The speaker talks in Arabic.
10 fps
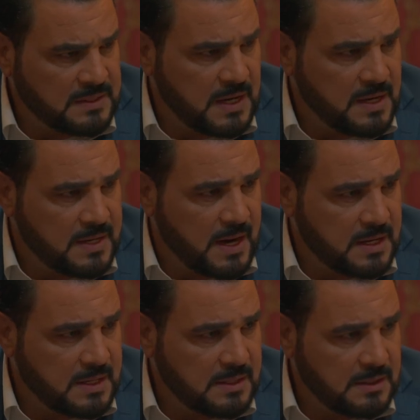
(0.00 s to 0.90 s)
هبقى
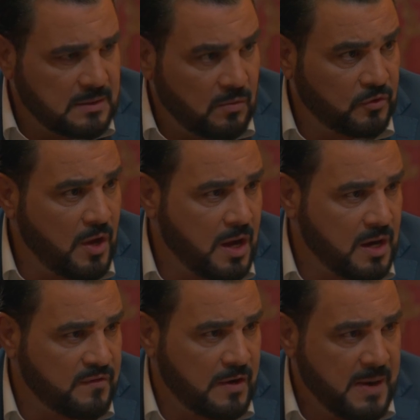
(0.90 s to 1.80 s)
سندك
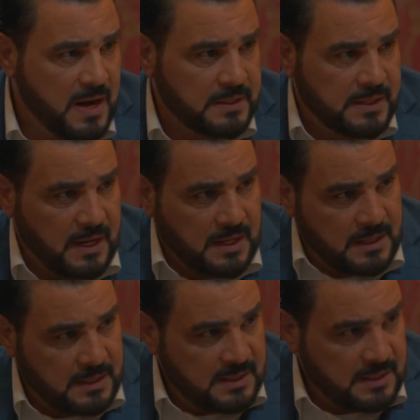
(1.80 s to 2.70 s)
وظهرك في البلد
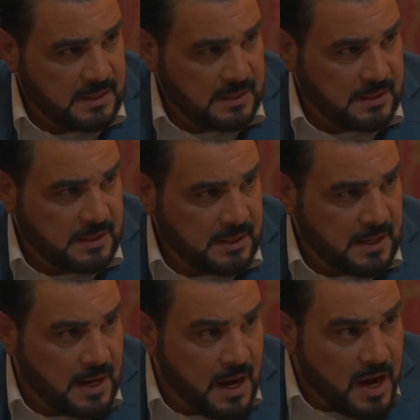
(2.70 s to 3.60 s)
داي
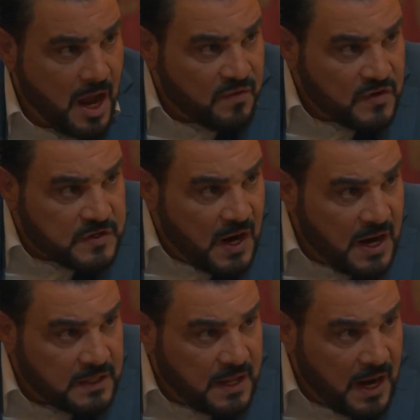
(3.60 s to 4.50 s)
انا حافظها
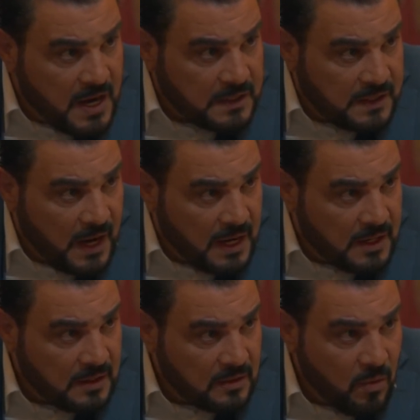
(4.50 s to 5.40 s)
حته حته
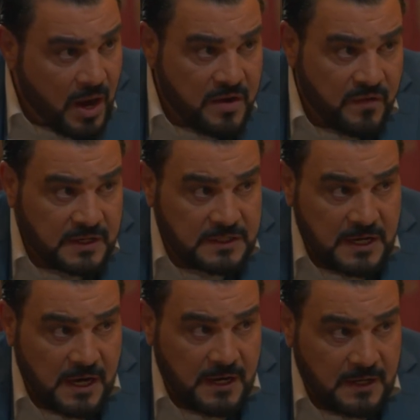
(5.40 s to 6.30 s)
وعارفها
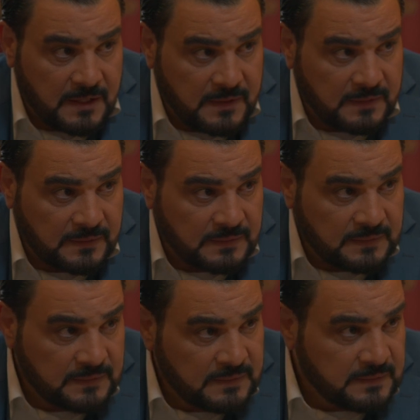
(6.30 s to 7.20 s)
زين
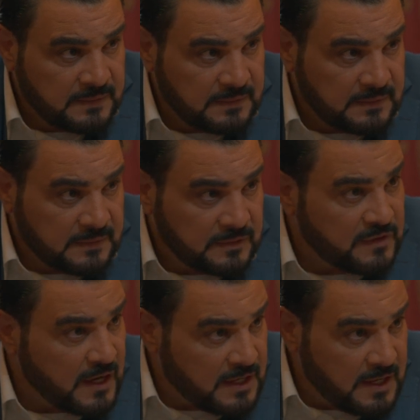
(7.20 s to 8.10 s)

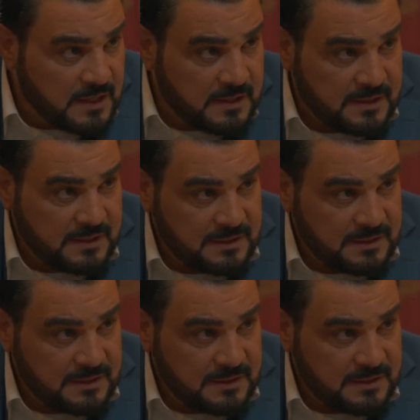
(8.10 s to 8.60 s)
فكر